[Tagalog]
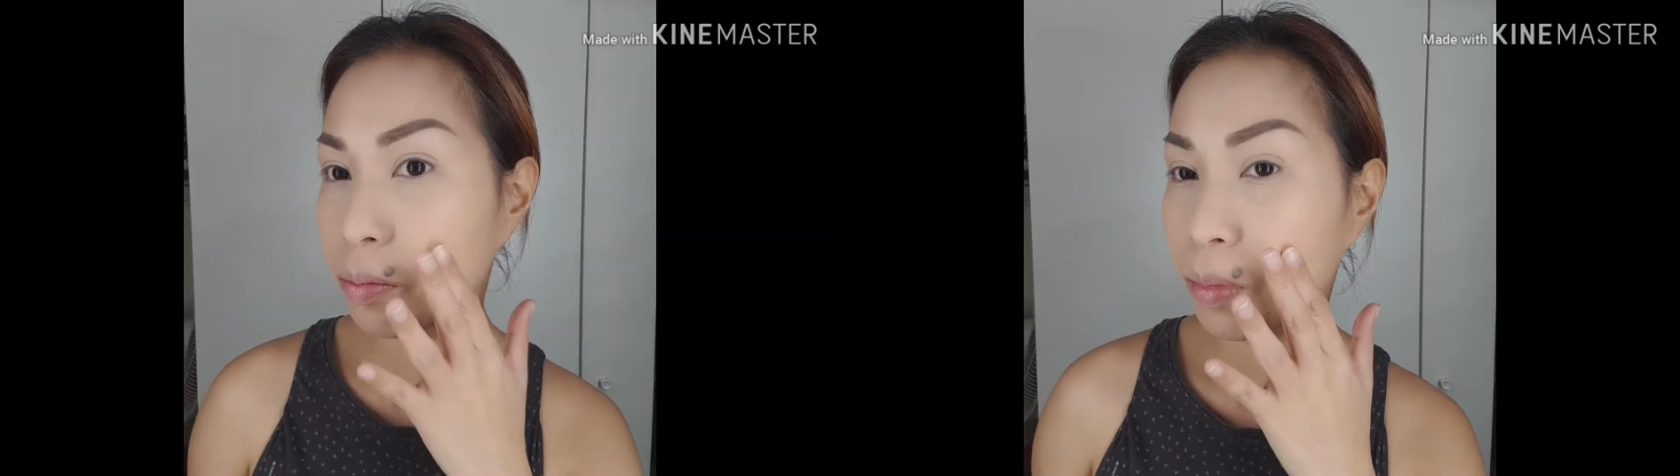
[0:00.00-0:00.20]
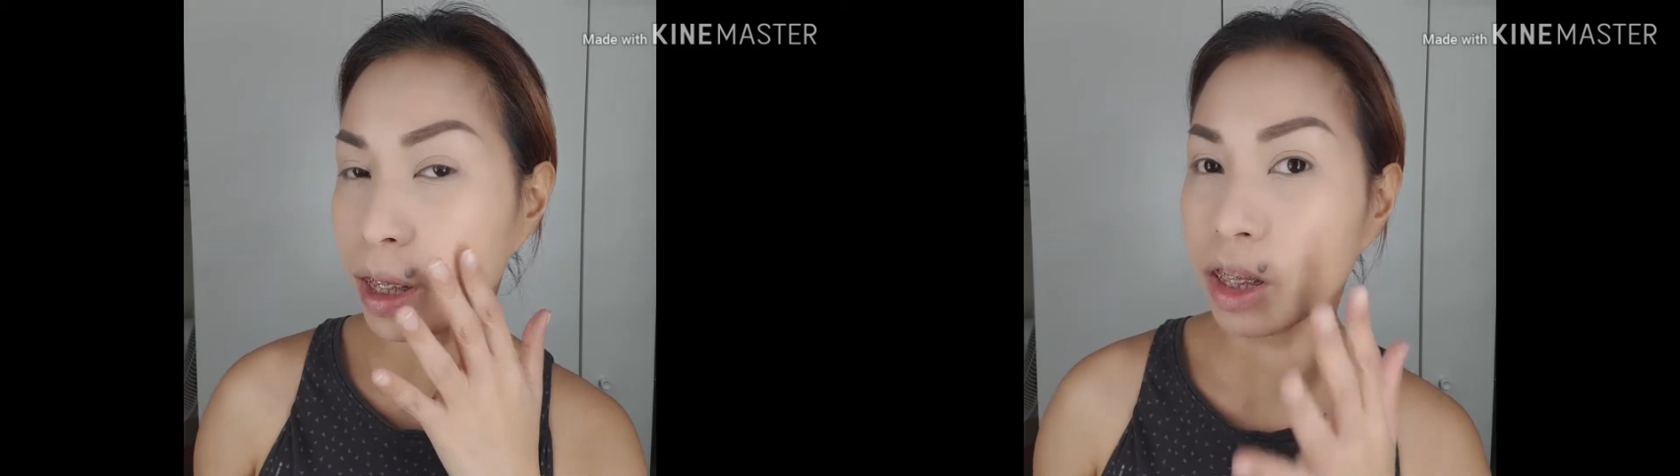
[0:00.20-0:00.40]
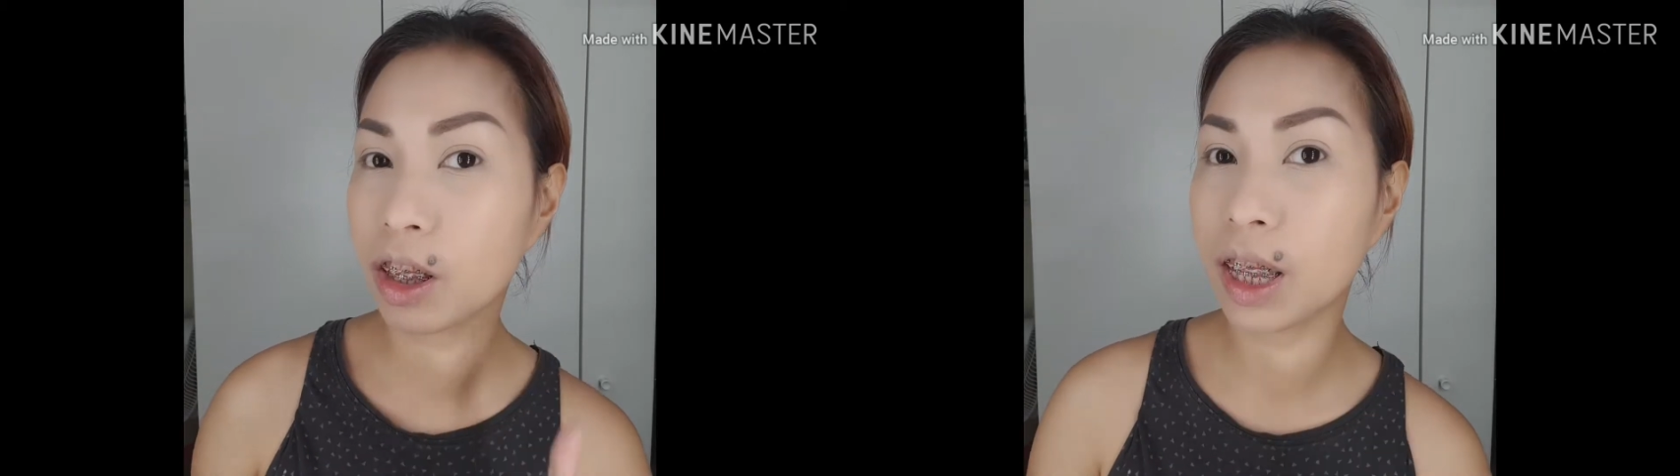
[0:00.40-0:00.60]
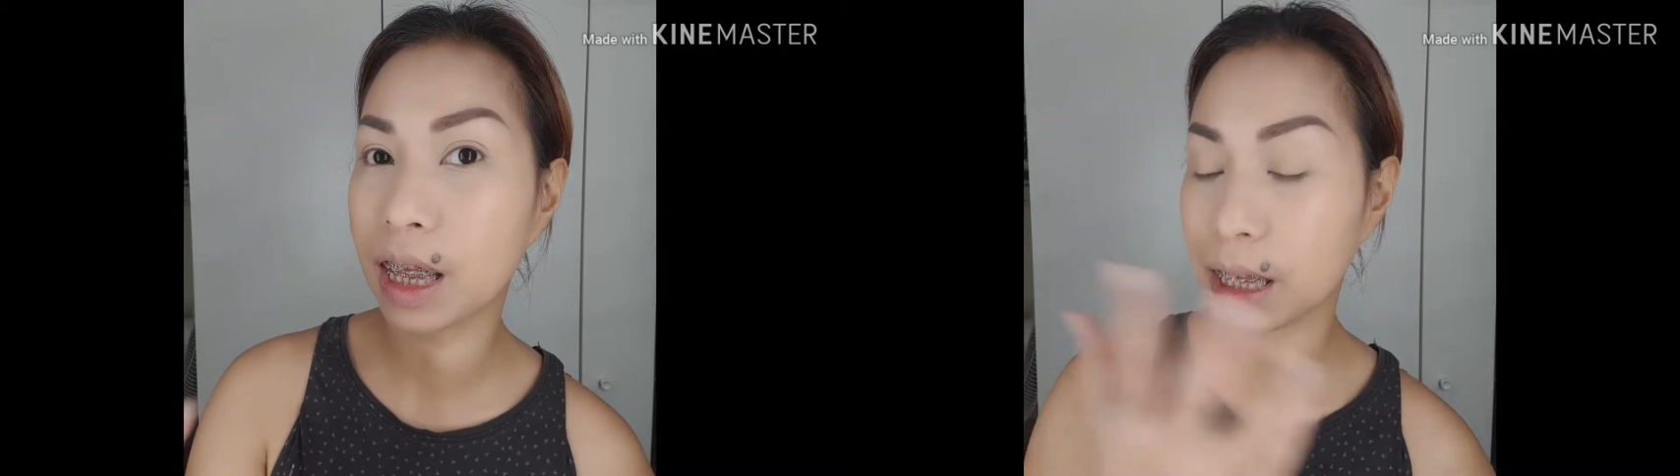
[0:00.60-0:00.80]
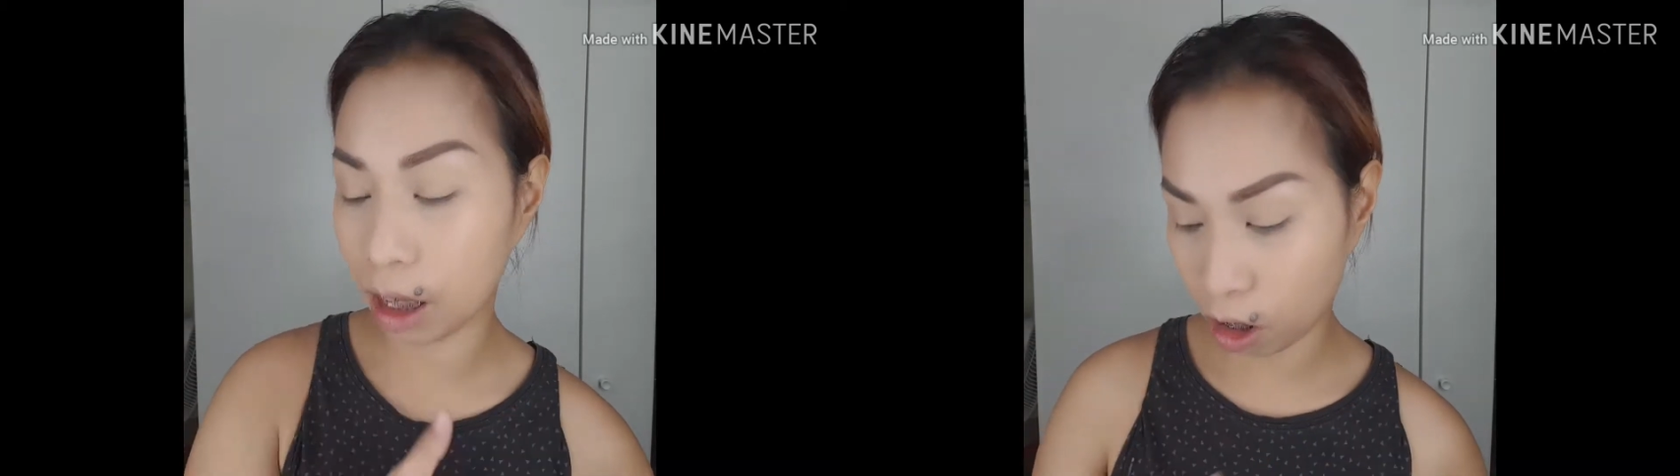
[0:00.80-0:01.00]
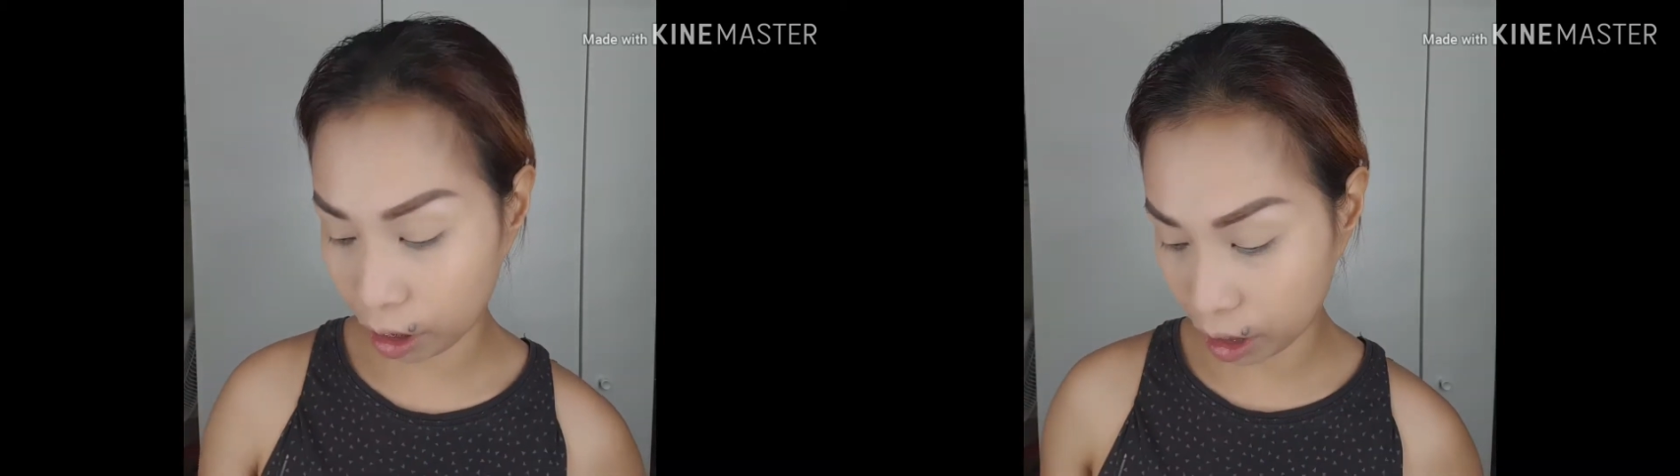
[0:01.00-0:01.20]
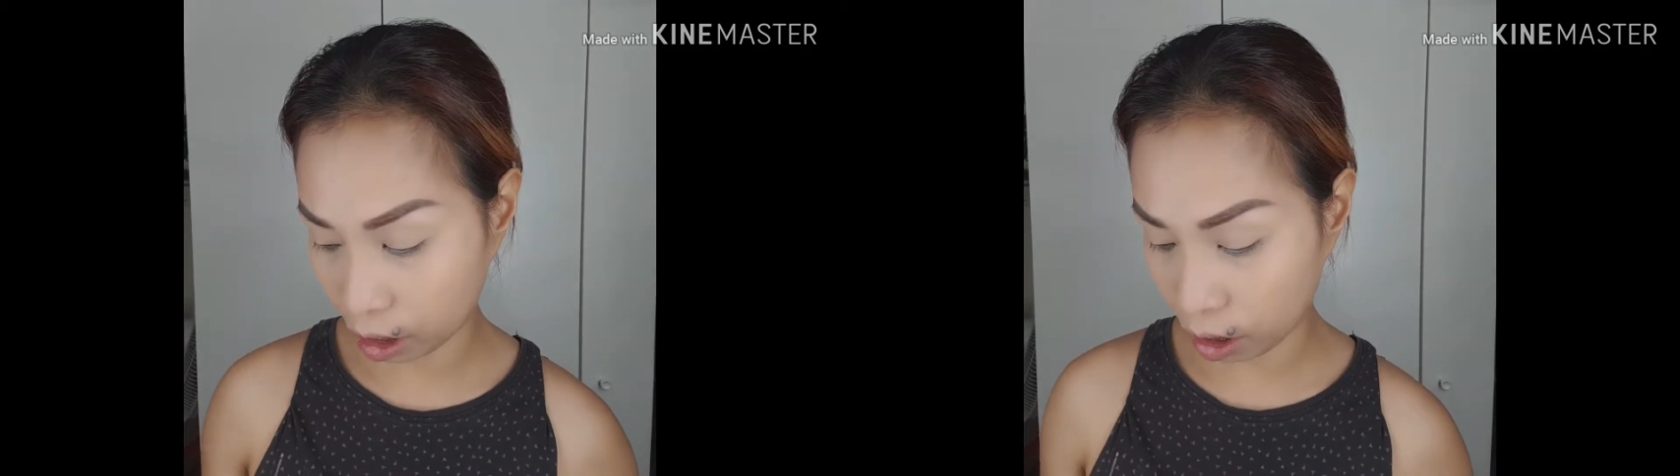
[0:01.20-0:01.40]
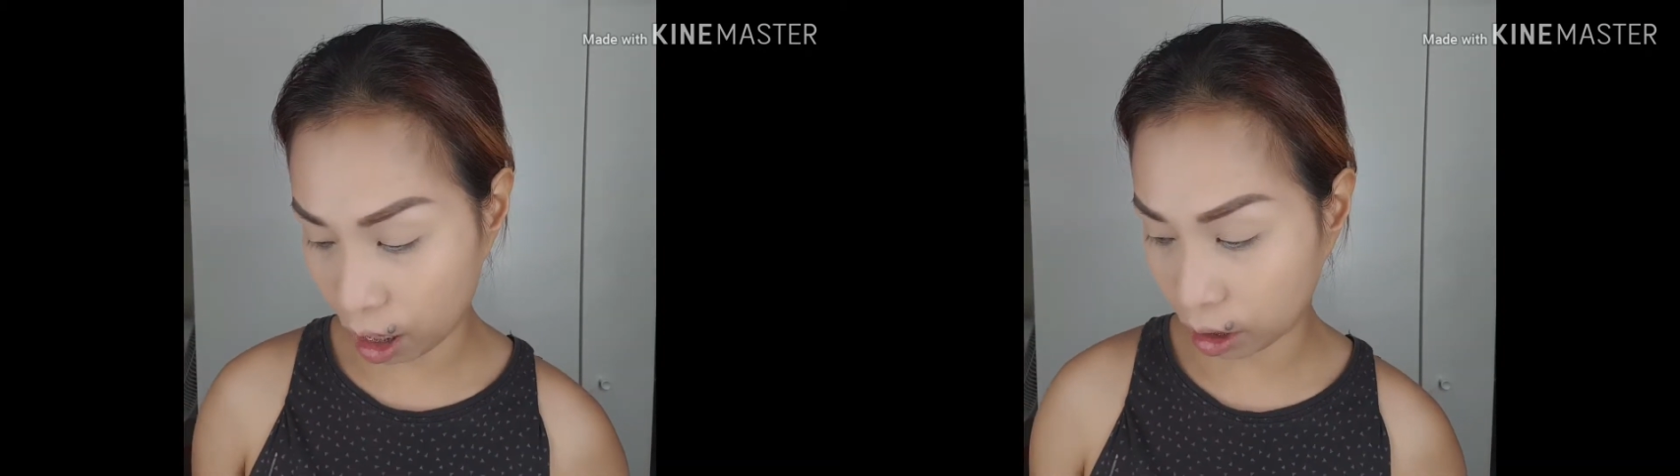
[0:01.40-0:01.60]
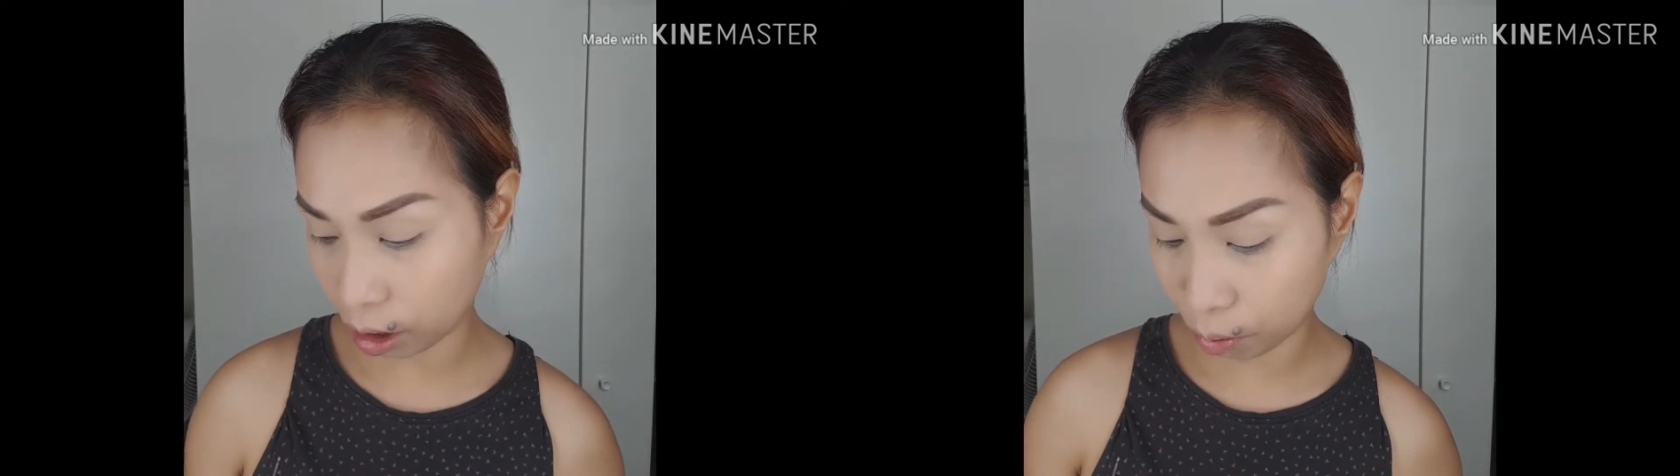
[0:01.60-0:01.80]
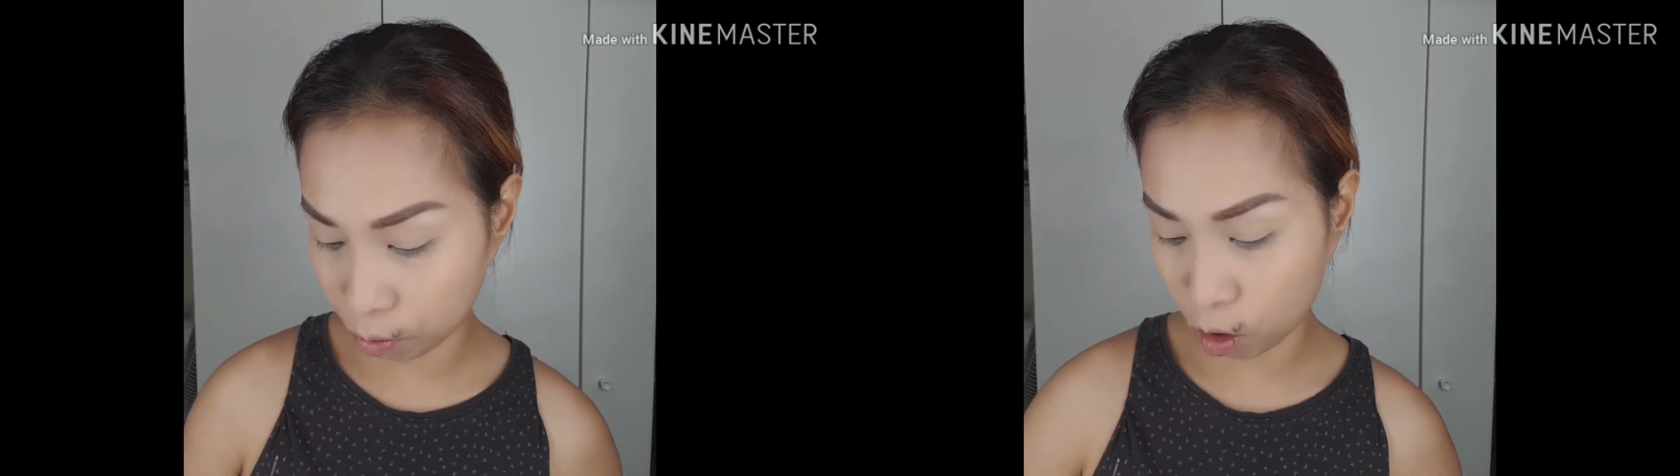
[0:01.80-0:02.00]
medyo nag okay na yung
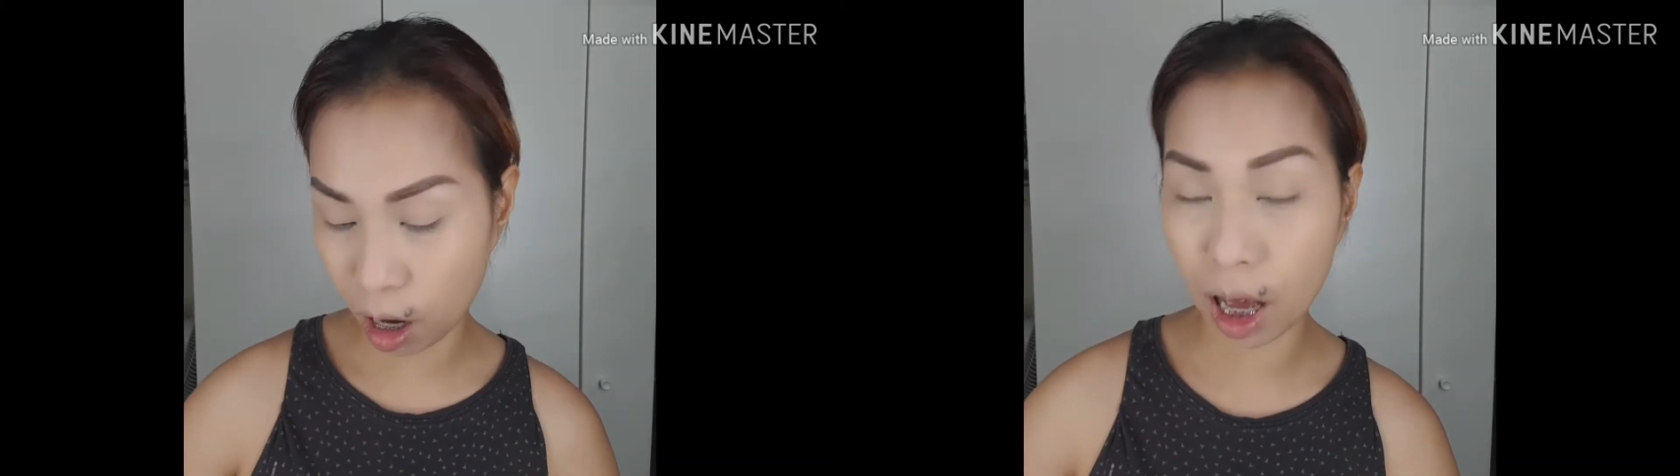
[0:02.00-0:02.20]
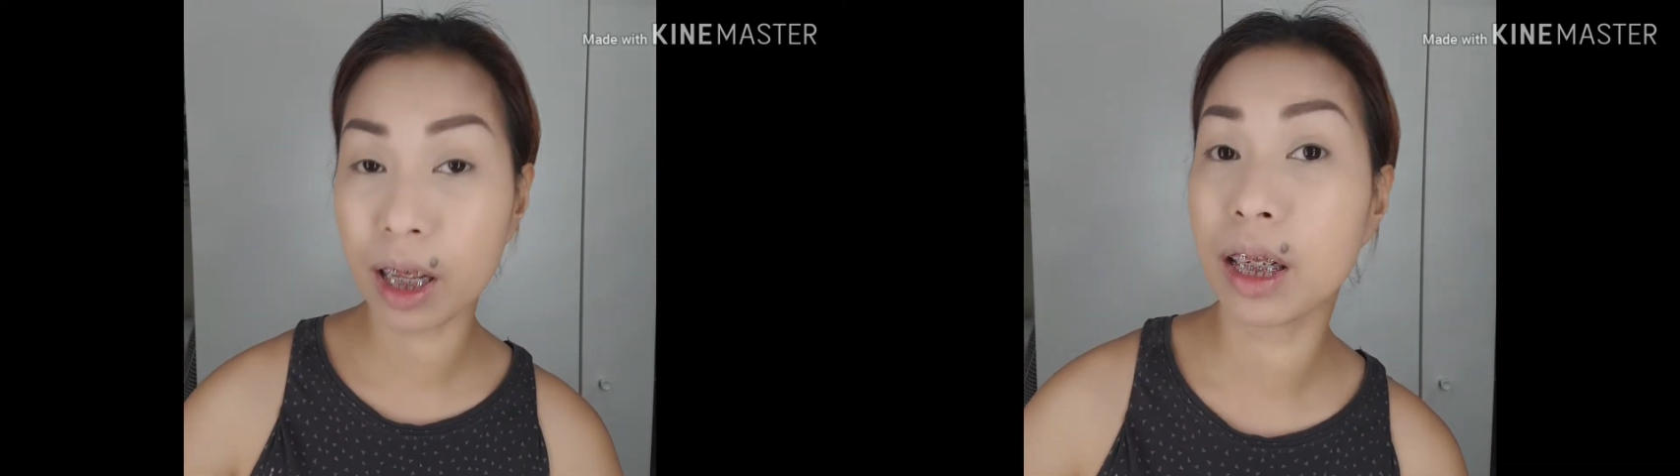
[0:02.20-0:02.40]
ating muka.